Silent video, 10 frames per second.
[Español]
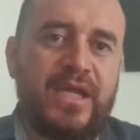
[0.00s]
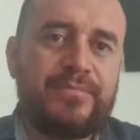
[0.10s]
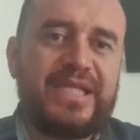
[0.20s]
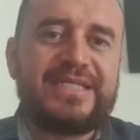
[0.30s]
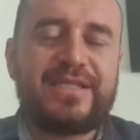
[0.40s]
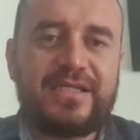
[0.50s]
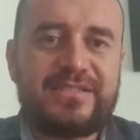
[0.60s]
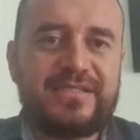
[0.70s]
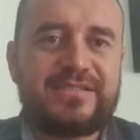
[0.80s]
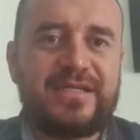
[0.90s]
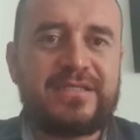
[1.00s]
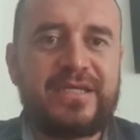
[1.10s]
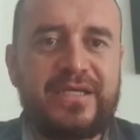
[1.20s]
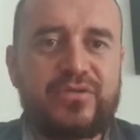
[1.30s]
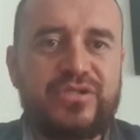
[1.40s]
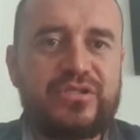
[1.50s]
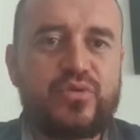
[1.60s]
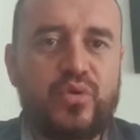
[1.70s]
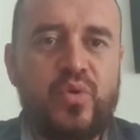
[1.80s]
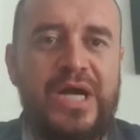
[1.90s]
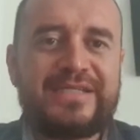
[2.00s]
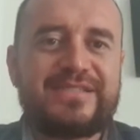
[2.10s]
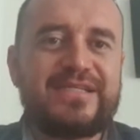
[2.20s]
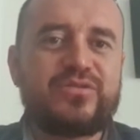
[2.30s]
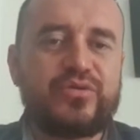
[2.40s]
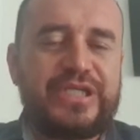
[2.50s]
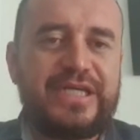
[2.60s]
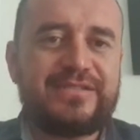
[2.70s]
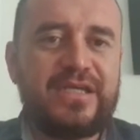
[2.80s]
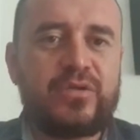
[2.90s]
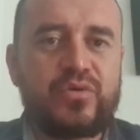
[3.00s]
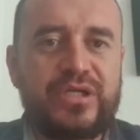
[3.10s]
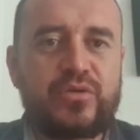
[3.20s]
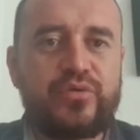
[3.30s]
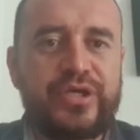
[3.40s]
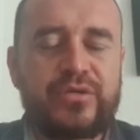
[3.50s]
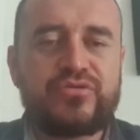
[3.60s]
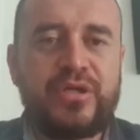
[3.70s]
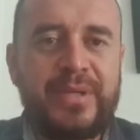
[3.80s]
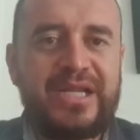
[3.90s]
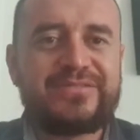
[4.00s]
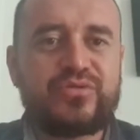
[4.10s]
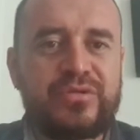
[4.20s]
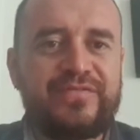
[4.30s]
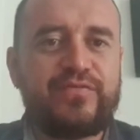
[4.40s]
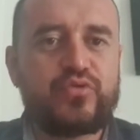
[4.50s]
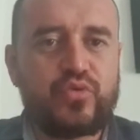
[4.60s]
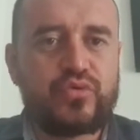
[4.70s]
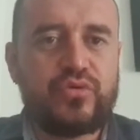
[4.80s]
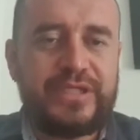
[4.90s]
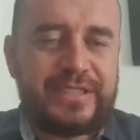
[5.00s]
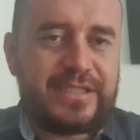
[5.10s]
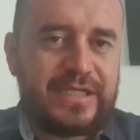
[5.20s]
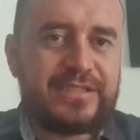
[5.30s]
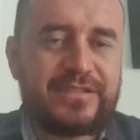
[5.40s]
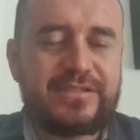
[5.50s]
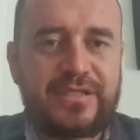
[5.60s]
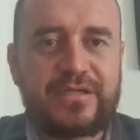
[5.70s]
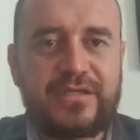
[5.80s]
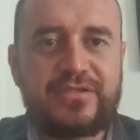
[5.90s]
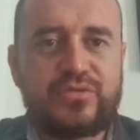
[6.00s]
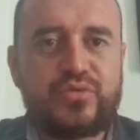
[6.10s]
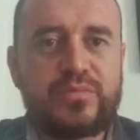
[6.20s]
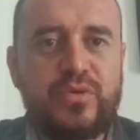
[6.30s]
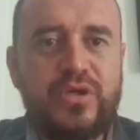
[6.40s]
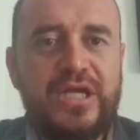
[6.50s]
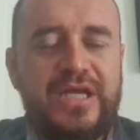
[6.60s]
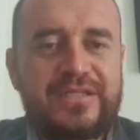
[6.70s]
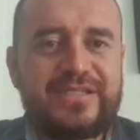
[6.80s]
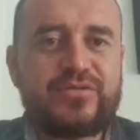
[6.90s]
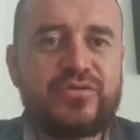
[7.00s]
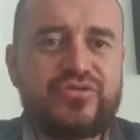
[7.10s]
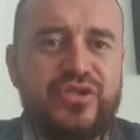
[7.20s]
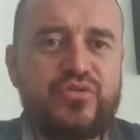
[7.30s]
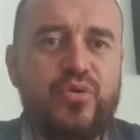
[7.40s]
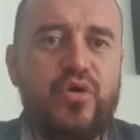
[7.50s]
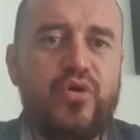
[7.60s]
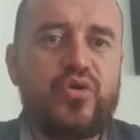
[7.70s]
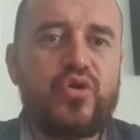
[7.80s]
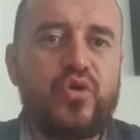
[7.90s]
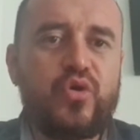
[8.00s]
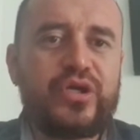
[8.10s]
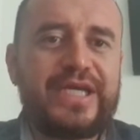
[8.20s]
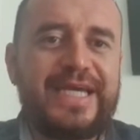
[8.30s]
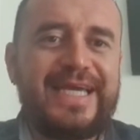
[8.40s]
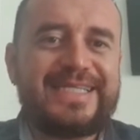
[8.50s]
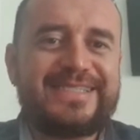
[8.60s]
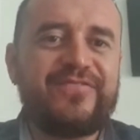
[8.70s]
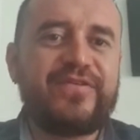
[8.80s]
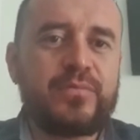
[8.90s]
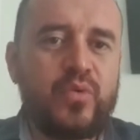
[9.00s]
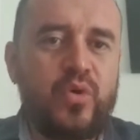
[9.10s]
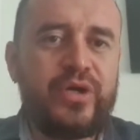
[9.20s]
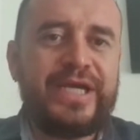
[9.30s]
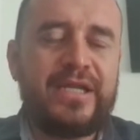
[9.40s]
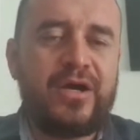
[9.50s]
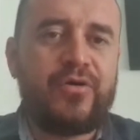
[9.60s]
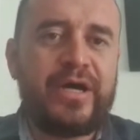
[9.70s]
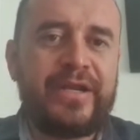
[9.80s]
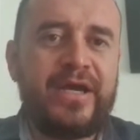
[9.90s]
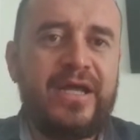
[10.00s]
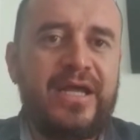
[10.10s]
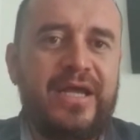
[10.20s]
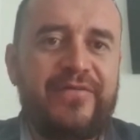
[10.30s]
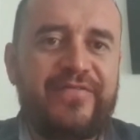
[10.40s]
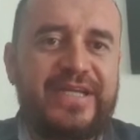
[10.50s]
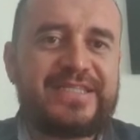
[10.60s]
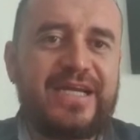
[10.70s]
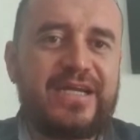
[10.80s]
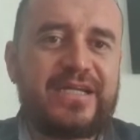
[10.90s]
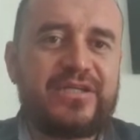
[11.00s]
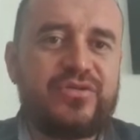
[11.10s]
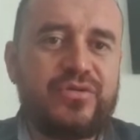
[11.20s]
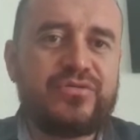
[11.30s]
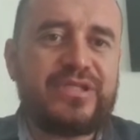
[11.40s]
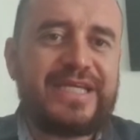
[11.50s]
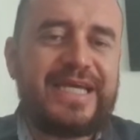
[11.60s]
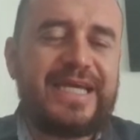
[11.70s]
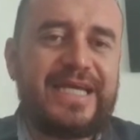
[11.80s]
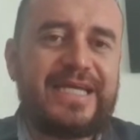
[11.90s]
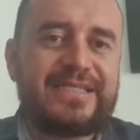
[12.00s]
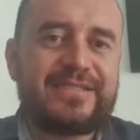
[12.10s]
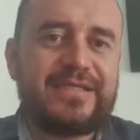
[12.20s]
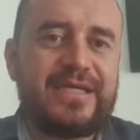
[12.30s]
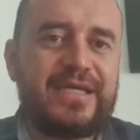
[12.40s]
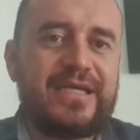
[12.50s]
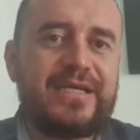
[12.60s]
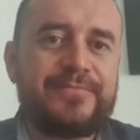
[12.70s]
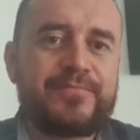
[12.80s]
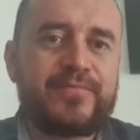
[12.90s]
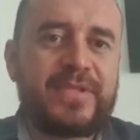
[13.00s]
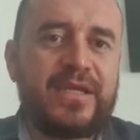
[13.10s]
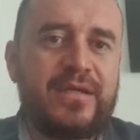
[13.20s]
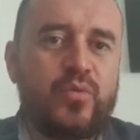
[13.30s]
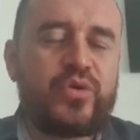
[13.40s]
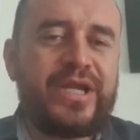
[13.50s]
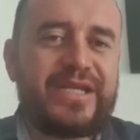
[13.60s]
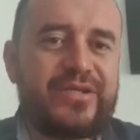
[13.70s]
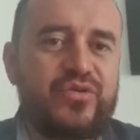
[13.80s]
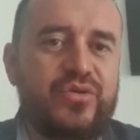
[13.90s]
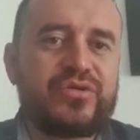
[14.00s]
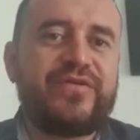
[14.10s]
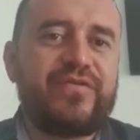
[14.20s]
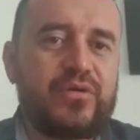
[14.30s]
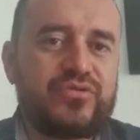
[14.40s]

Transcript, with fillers: militares extranjeros en torno a asesorías en lo que el gobierno llama la zona futuro, entre ellas está el Catatumbo, desconociendo lo que se firmó en La Habana frente a la región, que es em, una región que fue